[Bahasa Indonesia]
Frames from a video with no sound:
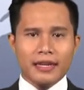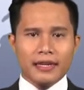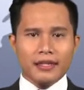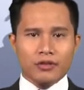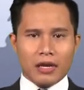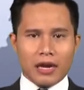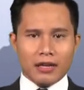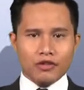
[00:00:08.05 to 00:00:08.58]

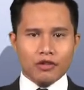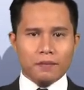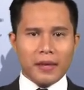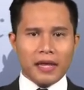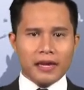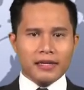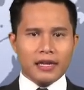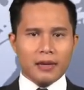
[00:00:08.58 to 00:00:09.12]
Seorang
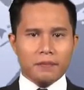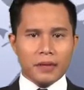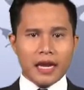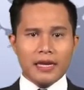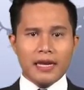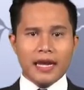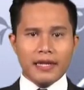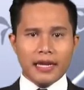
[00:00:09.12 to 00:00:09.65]
sopir dan
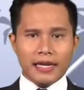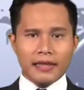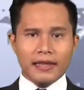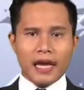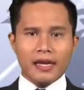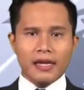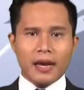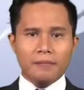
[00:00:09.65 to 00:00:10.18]
penadahnya
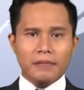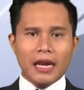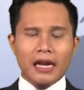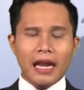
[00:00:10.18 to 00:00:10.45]
ditangkap dan